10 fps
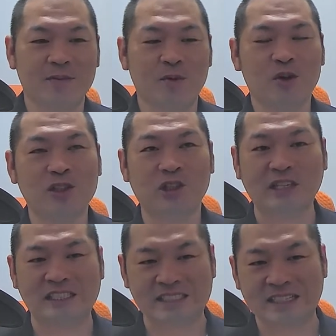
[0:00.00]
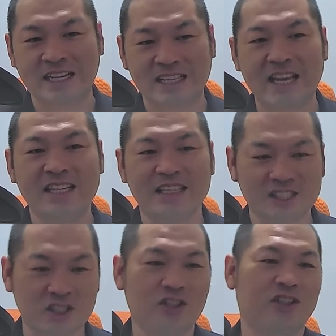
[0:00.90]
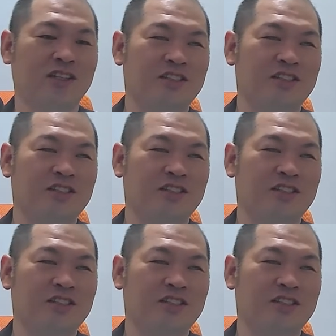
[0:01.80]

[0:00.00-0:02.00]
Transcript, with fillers: もうそれしかないですよって。